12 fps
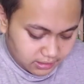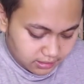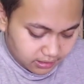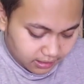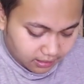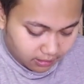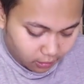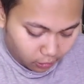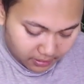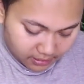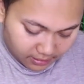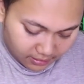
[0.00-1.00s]
incar
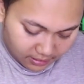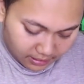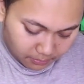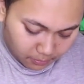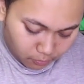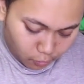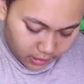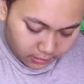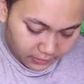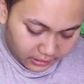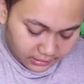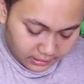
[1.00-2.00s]
kalau misalkan membuat
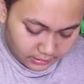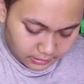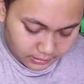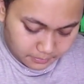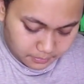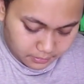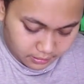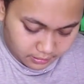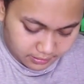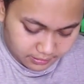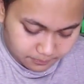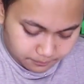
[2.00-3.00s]
fan club ya.